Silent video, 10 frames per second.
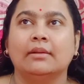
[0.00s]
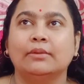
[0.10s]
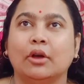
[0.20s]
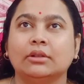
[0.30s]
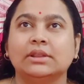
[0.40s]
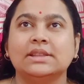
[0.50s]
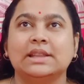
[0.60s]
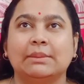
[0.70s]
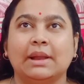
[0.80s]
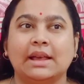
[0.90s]
ব্লগ
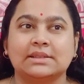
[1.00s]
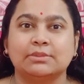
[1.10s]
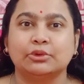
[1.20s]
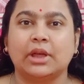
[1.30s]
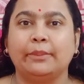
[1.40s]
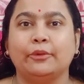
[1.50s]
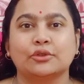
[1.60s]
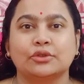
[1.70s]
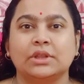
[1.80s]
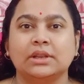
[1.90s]
দিয়েছিলাম লাস্ট বোধ হয়
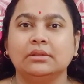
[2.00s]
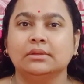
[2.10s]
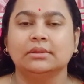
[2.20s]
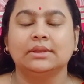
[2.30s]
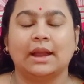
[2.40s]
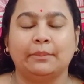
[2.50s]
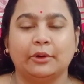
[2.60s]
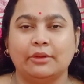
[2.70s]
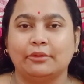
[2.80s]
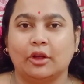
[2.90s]
পরশু দিন
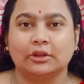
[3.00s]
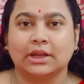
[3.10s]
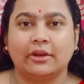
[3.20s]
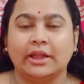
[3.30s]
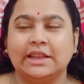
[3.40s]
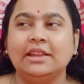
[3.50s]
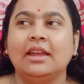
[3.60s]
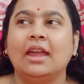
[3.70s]
তারপরে আর ব্লগ দেওয়া হয়নি